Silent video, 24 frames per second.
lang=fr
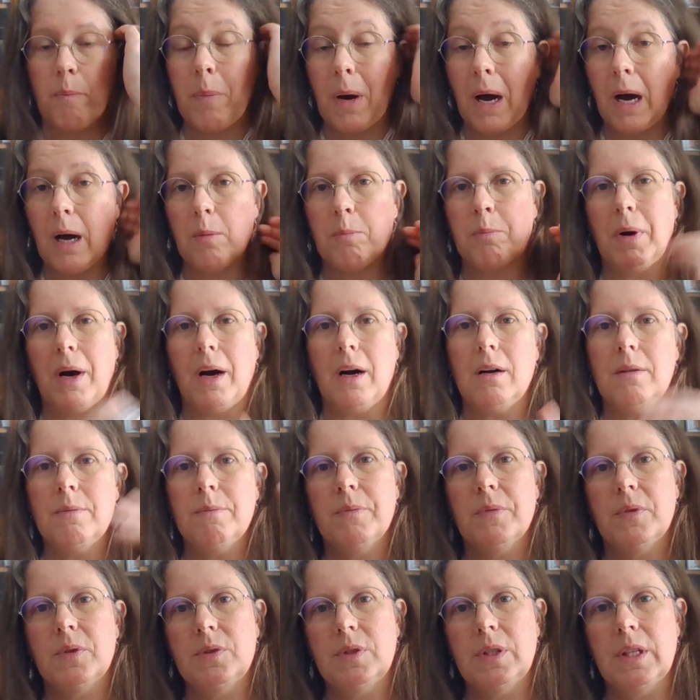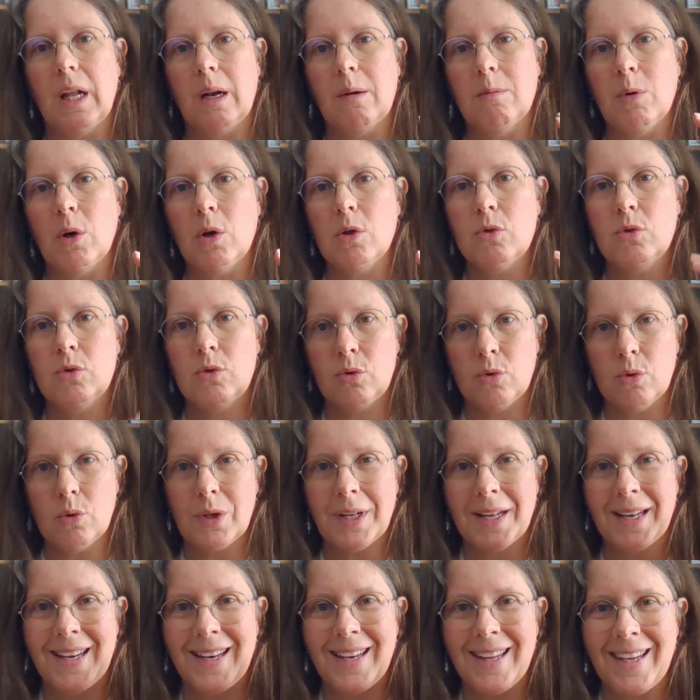pas à pas, finalement,
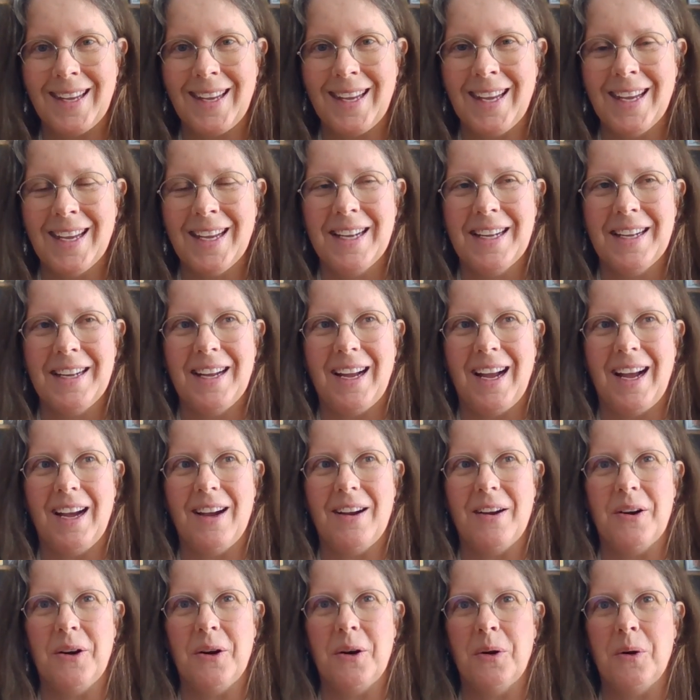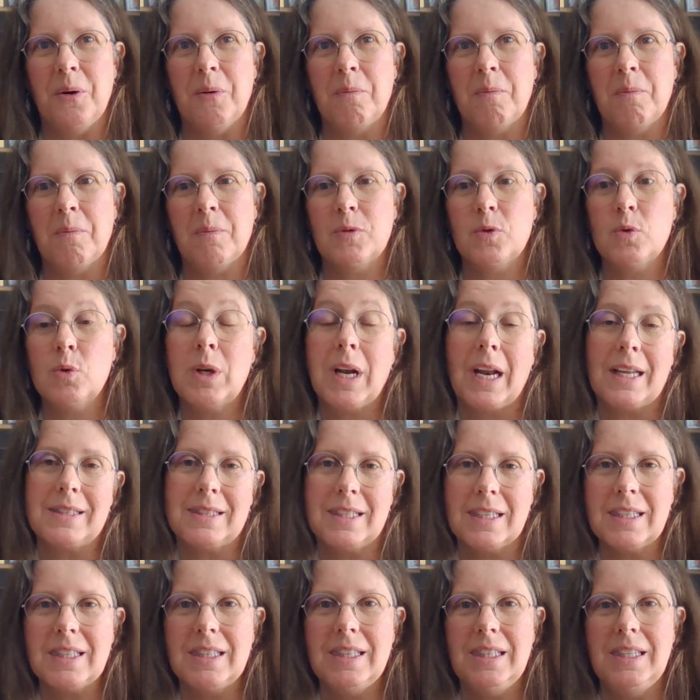euh, toute la
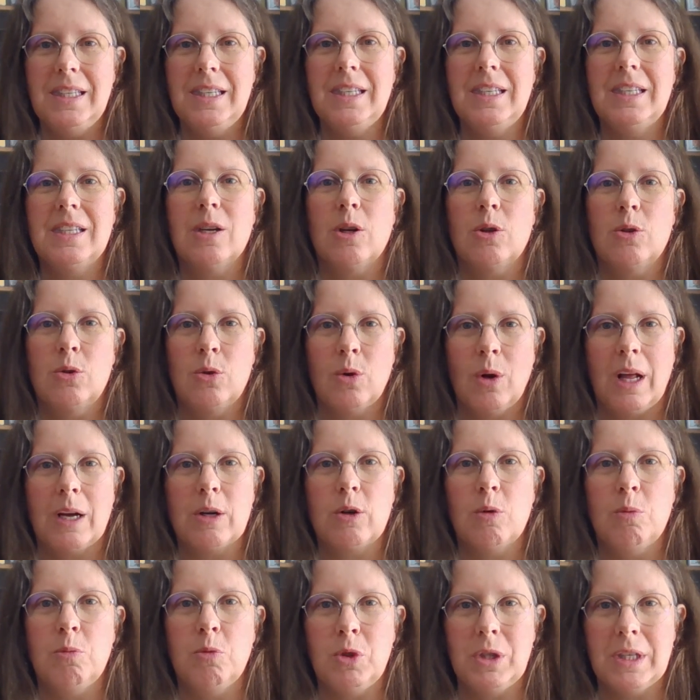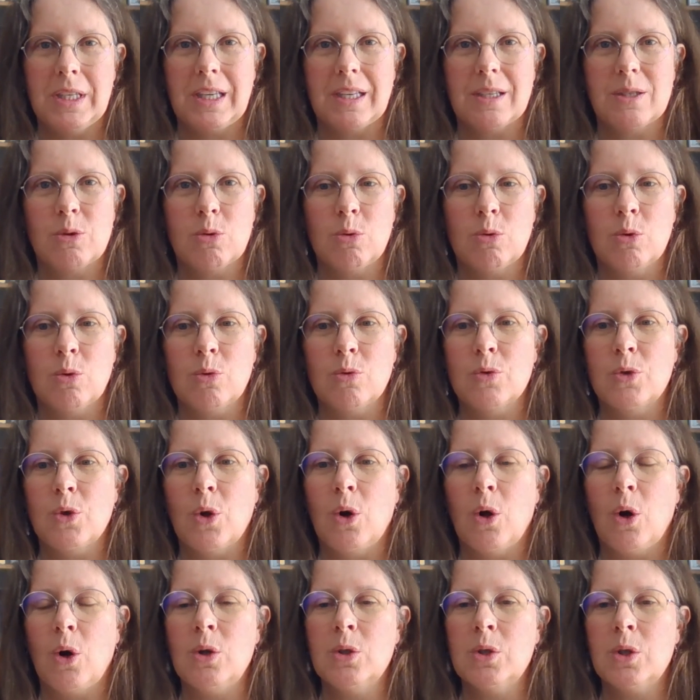technique de la communication non
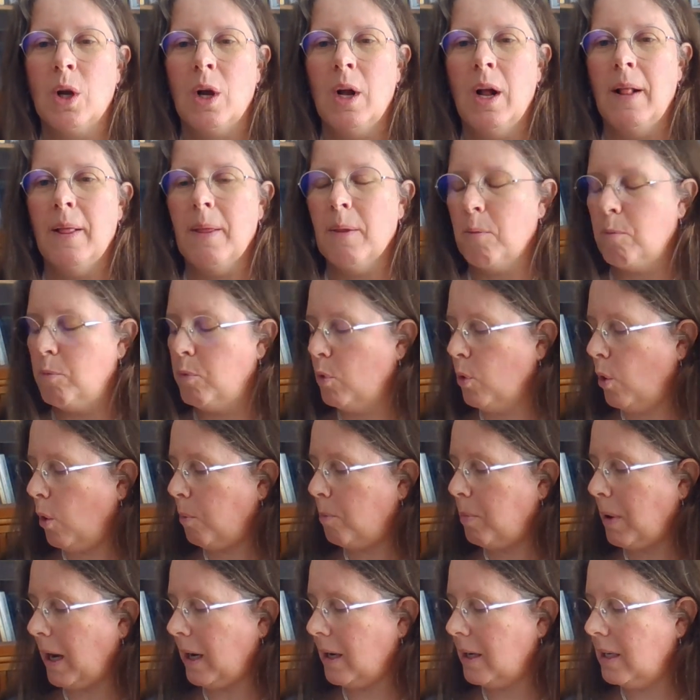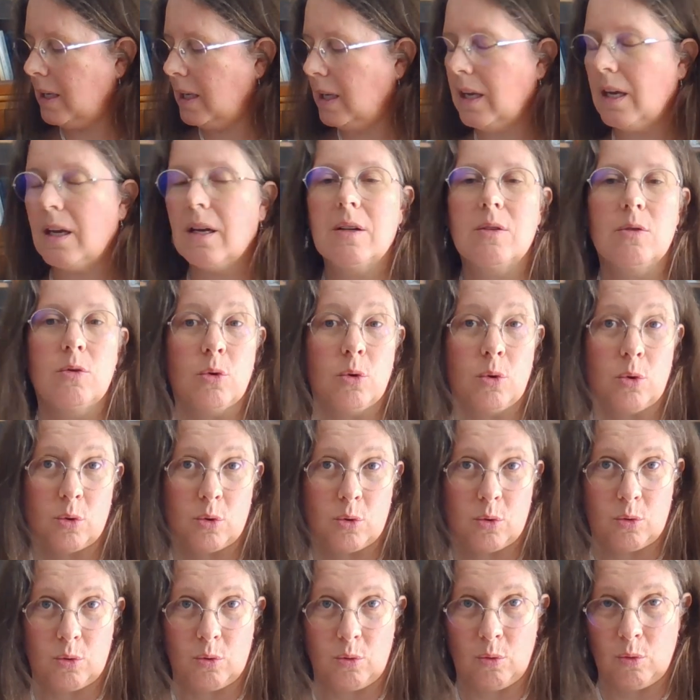violente pour parler de
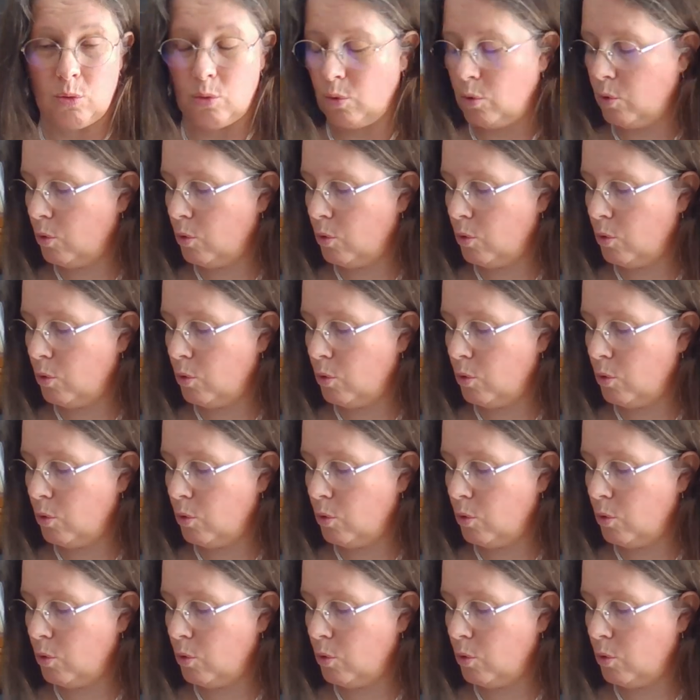son